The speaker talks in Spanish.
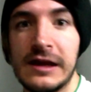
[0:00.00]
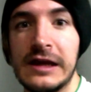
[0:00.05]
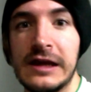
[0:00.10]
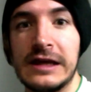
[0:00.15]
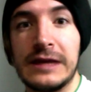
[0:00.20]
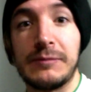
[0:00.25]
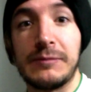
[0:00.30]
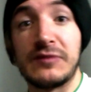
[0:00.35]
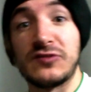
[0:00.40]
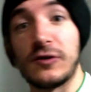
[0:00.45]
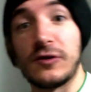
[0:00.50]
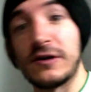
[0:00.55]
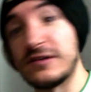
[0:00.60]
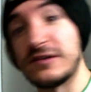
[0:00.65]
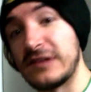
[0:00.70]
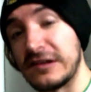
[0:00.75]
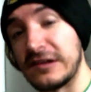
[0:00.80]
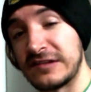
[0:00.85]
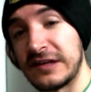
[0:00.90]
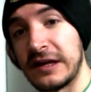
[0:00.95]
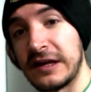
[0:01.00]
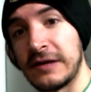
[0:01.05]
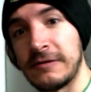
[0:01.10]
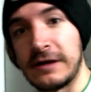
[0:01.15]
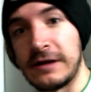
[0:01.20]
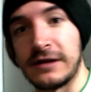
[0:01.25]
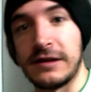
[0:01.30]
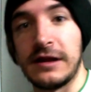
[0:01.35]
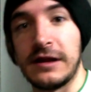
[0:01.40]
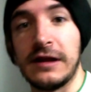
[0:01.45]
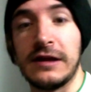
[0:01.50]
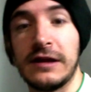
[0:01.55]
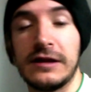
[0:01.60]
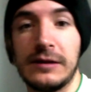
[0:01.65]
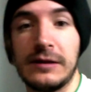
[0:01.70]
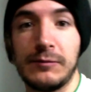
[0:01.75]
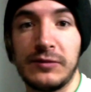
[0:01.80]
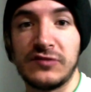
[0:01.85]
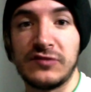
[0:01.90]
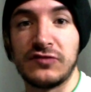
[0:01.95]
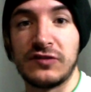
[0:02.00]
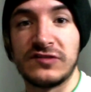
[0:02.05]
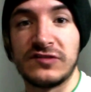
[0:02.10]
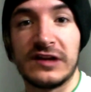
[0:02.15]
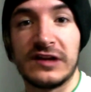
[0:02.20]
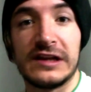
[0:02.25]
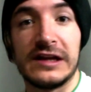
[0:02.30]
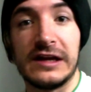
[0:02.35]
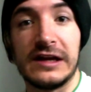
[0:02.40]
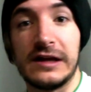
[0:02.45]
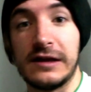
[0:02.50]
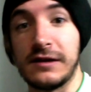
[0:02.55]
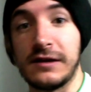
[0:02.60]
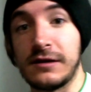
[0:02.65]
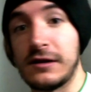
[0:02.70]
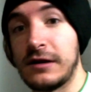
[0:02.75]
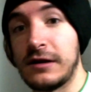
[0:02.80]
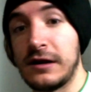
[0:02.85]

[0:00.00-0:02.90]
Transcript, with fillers: y empezó a vestirse de verde y empezó a salir